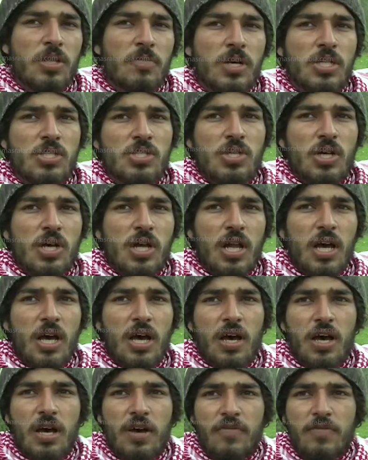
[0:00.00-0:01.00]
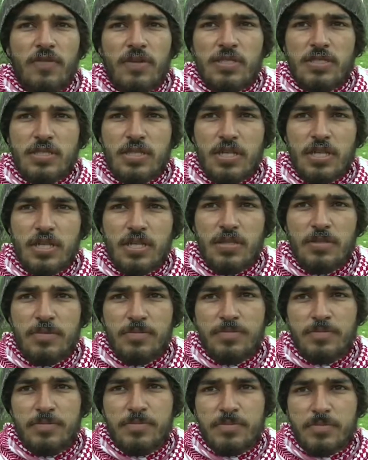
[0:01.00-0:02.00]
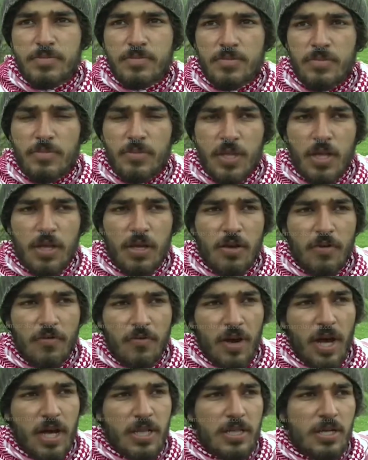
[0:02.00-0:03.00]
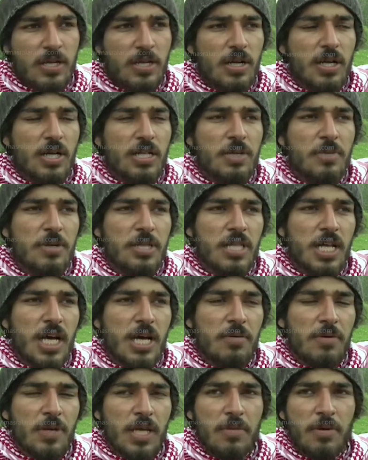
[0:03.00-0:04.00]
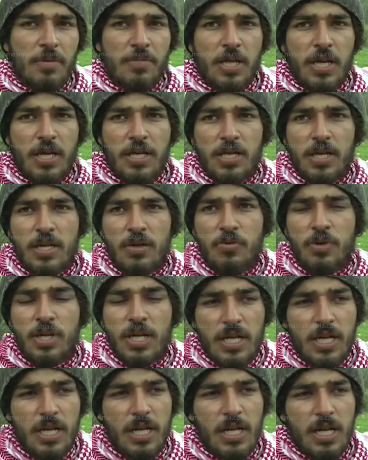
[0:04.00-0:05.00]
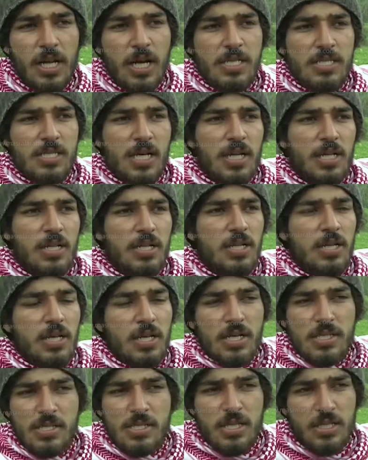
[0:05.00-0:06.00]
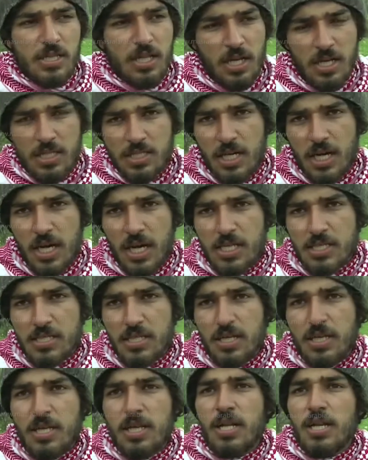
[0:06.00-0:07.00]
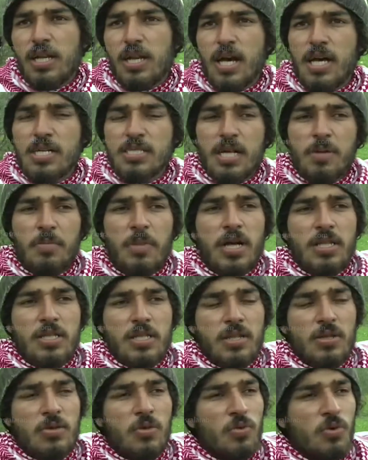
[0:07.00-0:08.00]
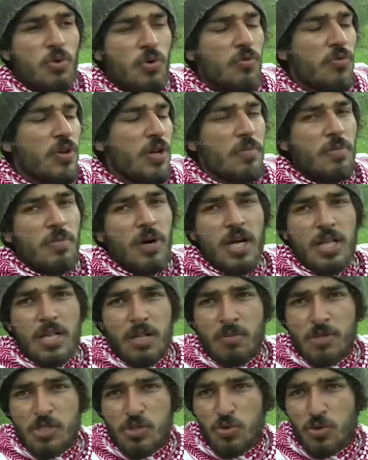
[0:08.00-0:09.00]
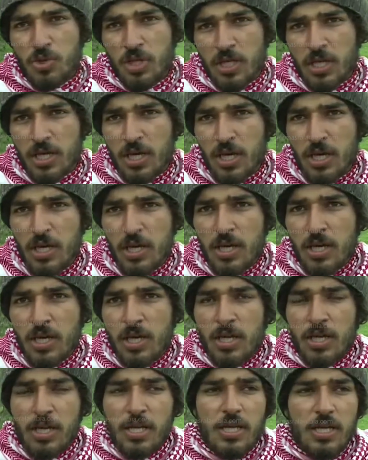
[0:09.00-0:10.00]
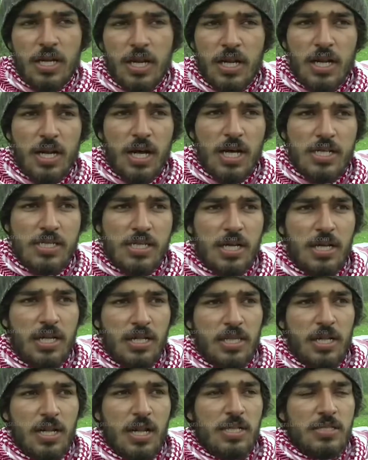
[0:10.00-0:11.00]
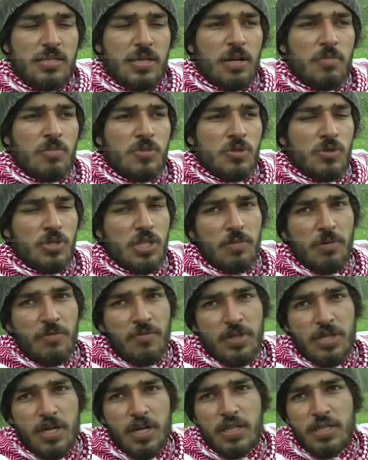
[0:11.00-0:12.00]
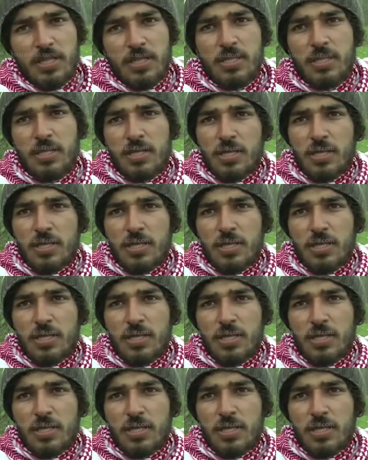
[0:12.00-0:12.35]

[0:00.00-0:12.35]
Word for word: لدمشق لفلسطين فهذه الطريقة اللي اعتمدناها كمبدئيا ونحكي للناس عن سكة الحجاز نحكي للناس عن محطة الوقوف المسعودية نحكي للناس عن الاحتلال اللي صار للمسعودية بالفترات